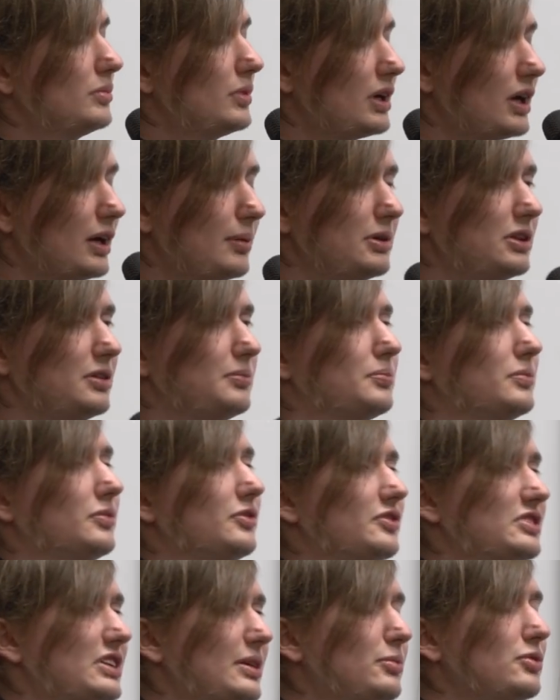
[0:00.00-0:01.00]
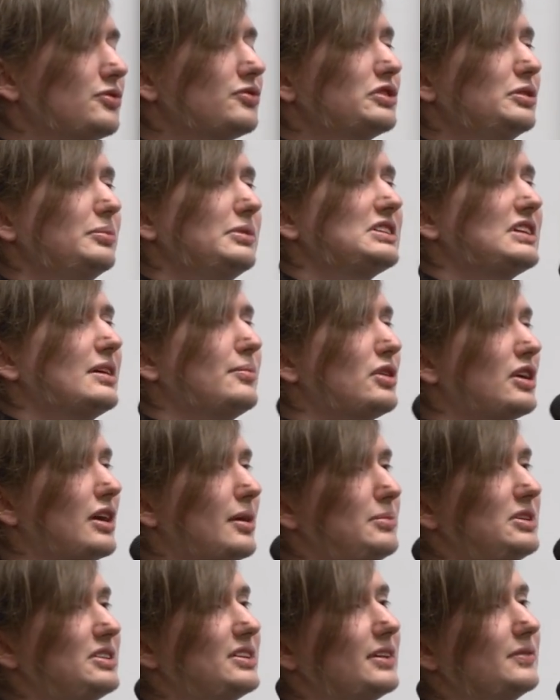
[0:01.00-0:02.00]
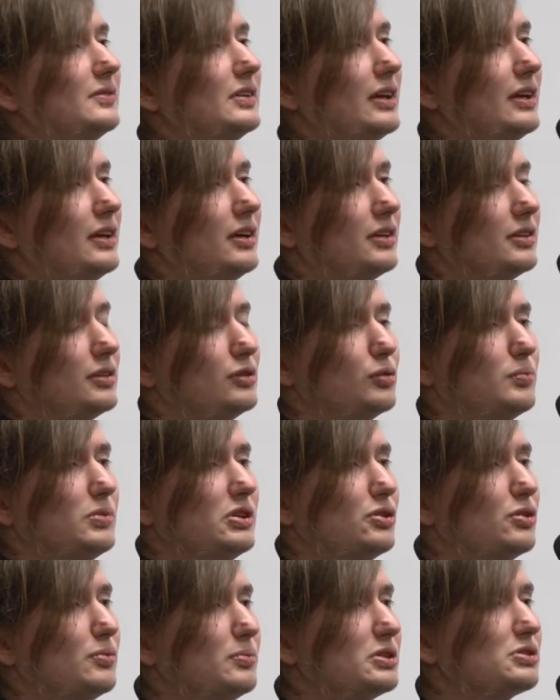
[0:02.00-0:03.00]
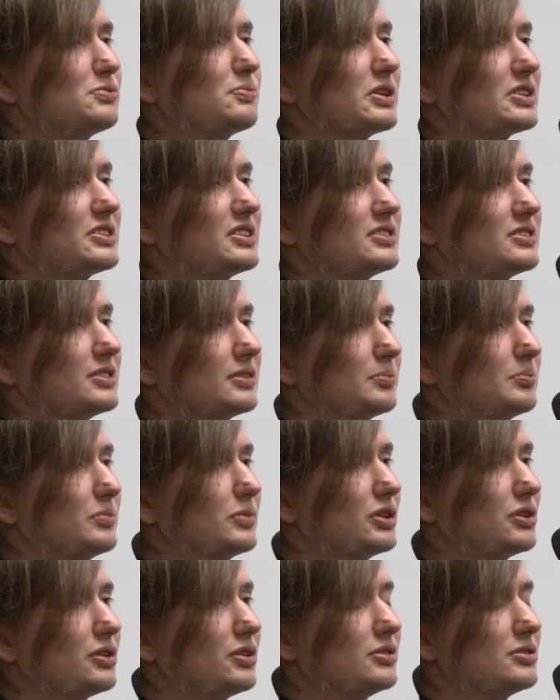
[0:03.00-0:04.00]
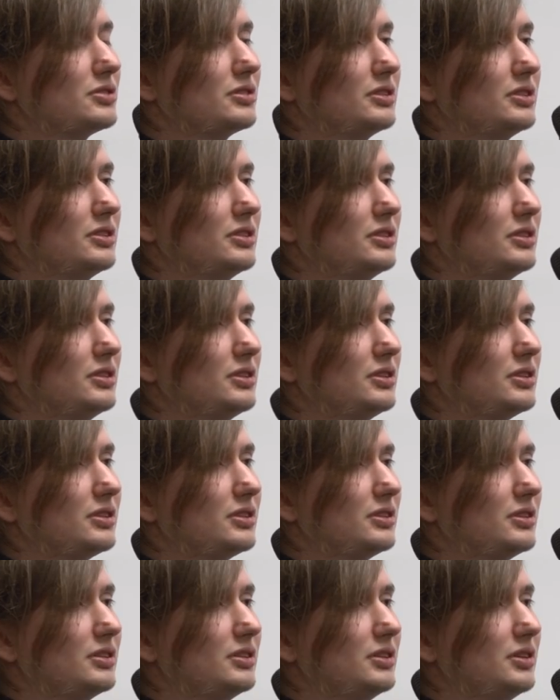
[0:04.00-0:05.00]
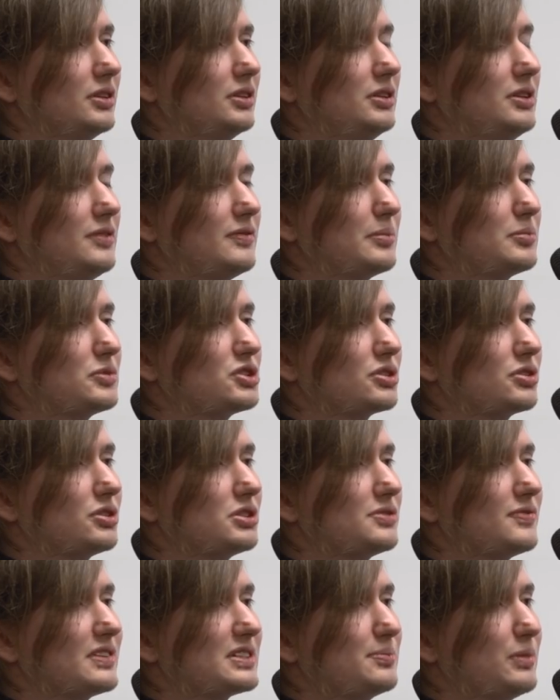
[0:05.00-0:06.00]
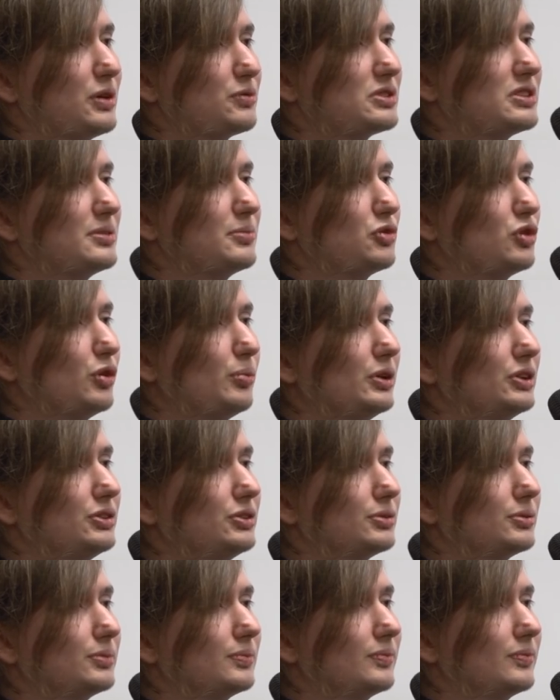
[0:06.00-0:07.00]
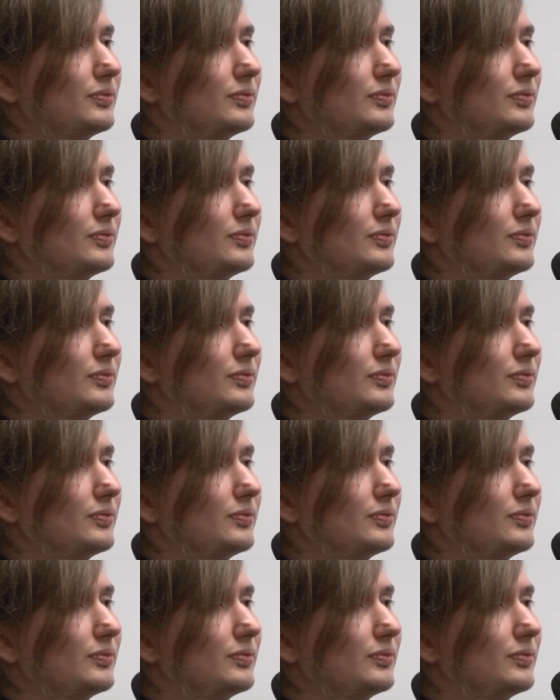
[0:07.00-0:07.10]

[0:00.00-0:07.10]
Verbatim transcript: Rabi, w sumie samo Rabi ten e, lubi kupić procesy. Kto, nie wiem, czy ktoś z Was miał z tym kłopot?